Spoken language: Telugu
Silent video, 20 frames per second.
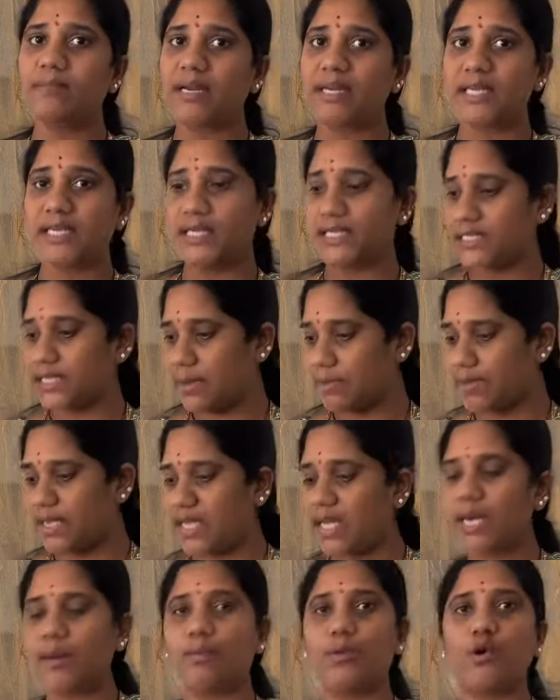మనకి సెమీ
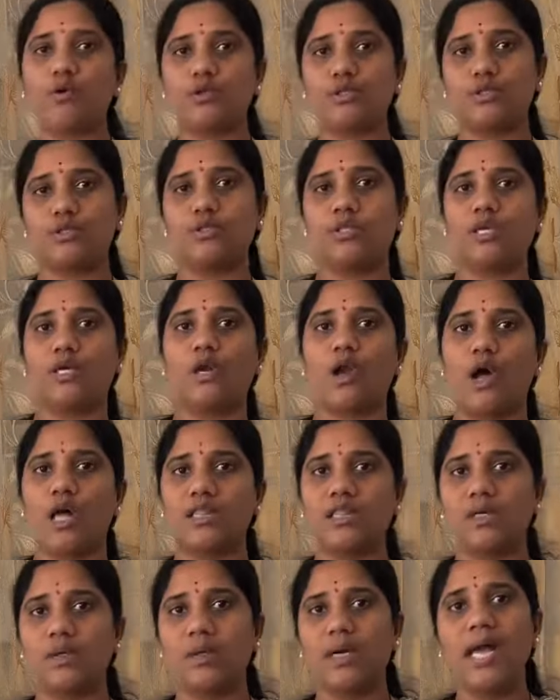క్రేప్లో వస్తుంది
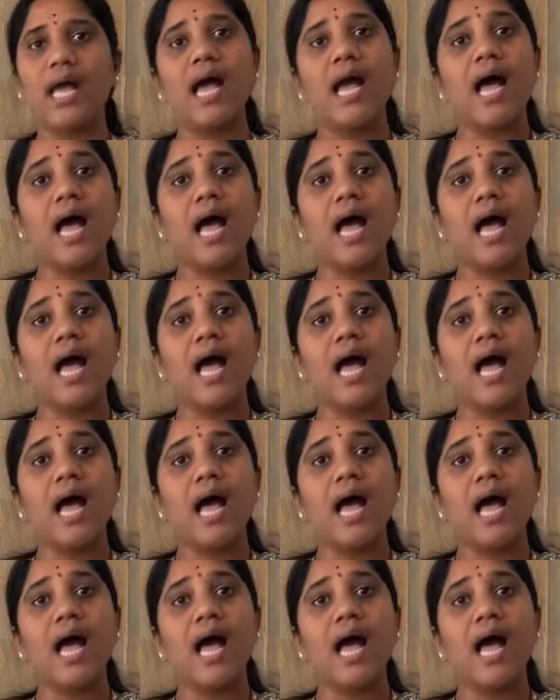క్లాత్ కూడా